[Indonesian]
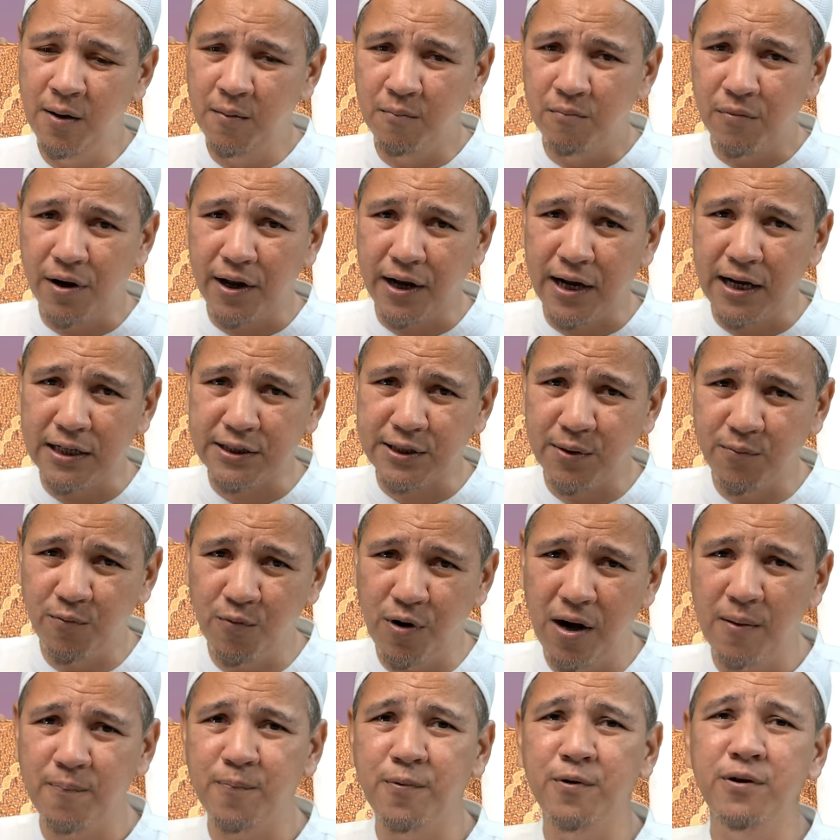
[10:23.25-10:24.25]
mereka
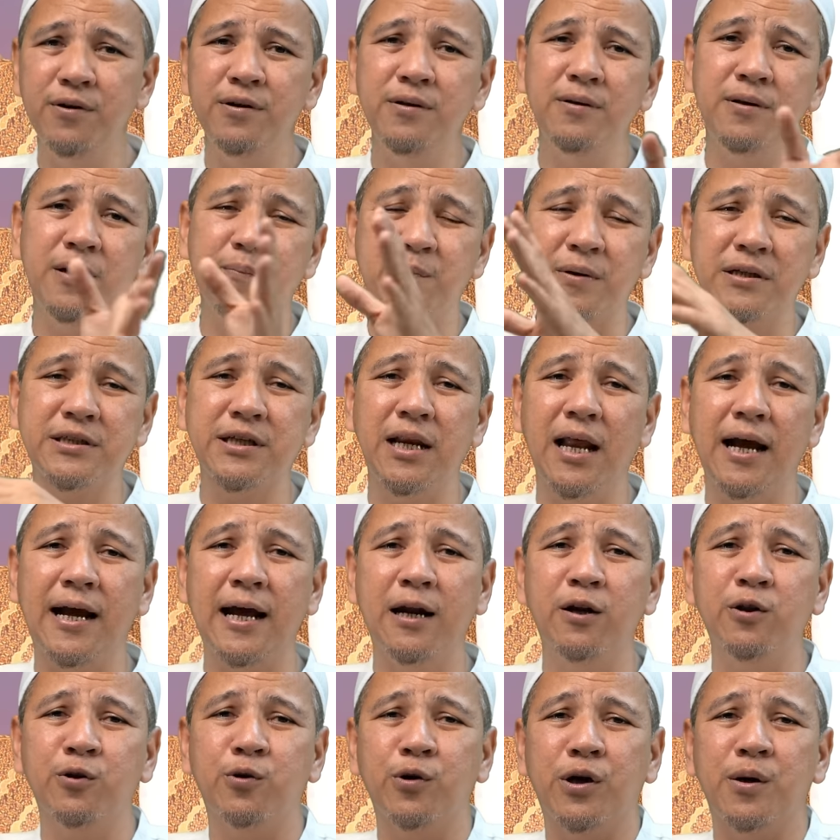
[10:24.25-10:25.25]
semua pun
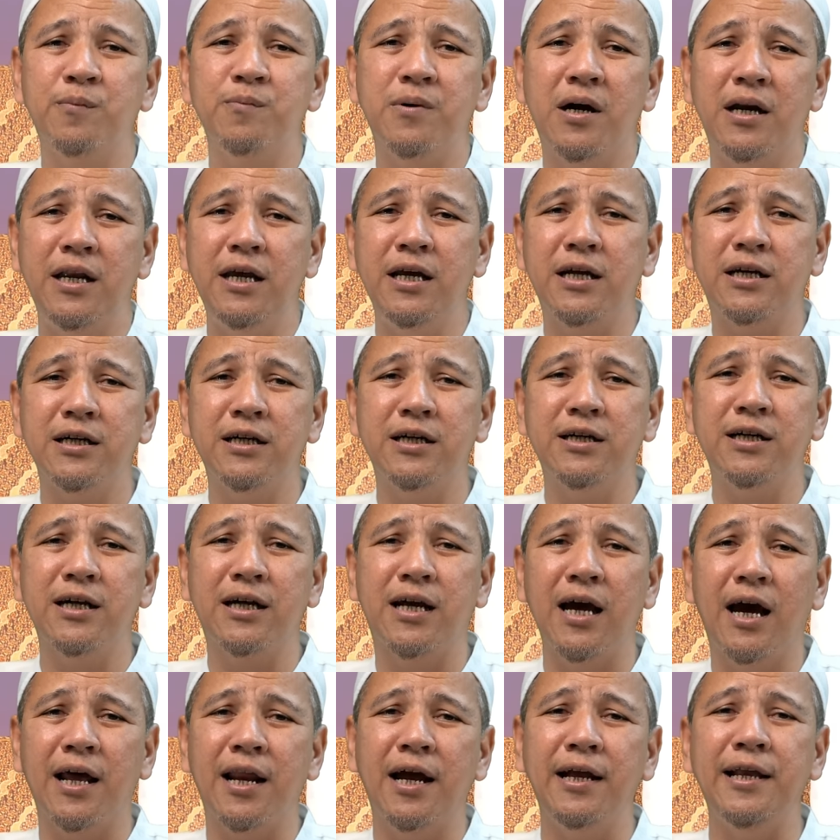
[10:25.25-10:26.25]
dipersilakan untuk kembali ke
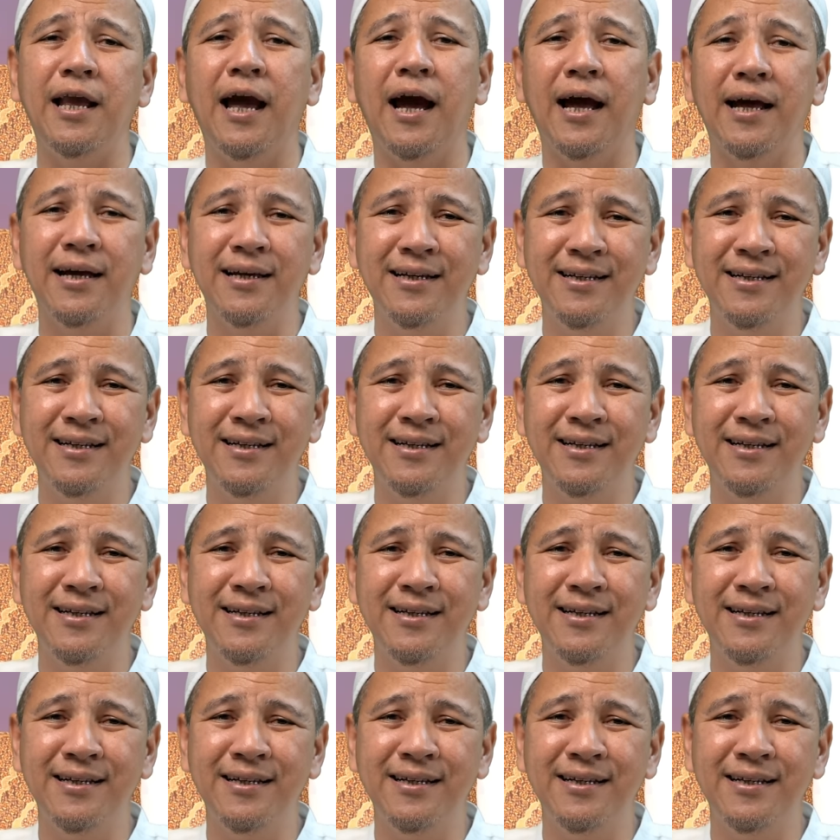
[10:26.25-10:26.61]
negaranya.